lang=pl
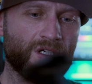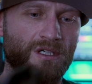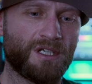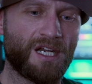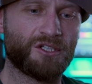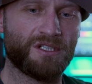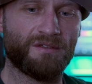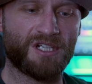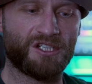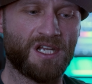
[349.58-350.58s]
ręcznie
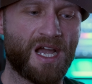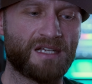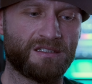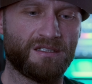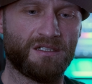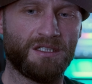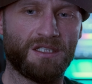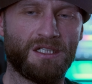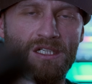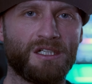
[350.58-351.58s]
w czasie jazdy,
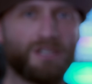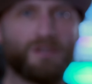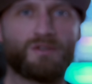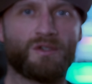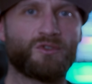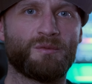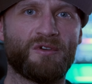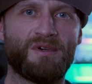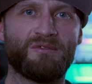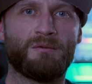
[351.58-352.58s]
co w sumie
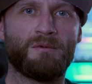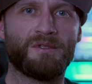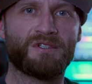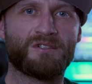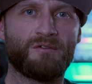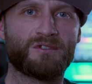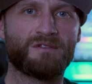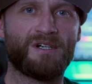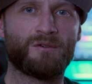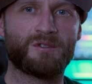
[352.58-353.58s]
w pewnym momencie
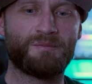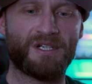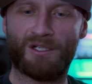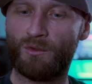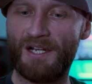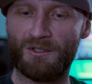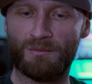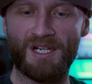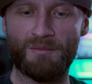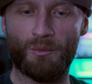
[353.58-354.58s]
zaowocowało
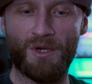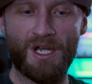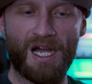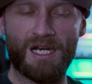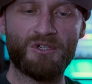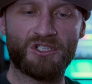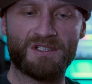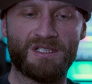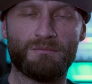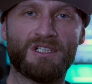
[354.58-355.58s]
spektakularną glebą. Ale mniejsza
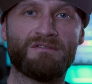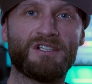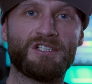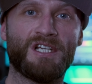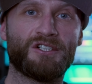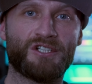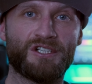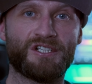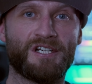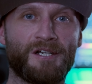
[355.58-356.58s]
z tym,
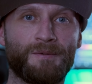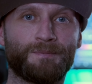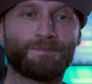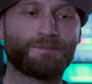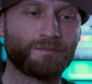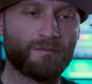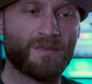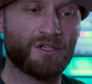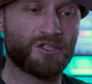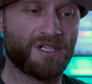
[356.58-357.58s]
najważniejsze, że,
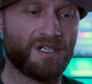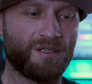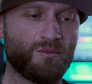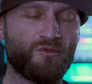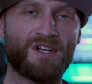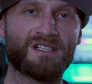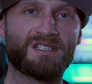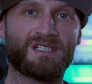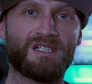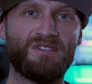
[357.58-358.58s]
że mówka
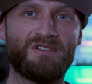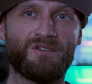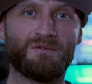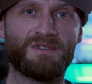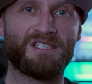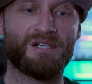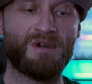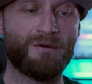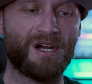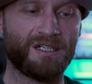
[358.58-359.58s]
z rewizją
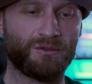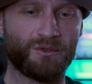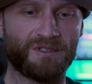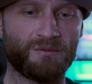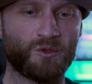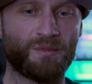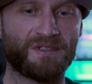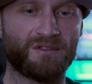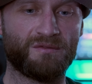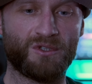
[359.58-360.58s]
zadziałała, tu jestem super
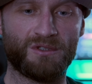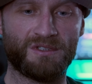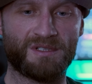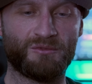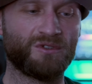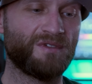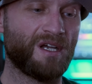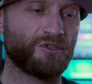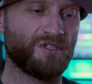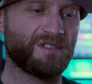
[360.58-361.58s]
zadowolony,
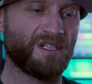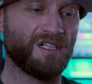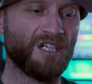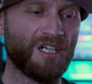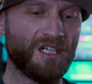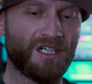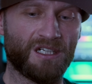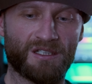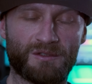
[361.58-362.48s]
zamontowałem sztycę, e,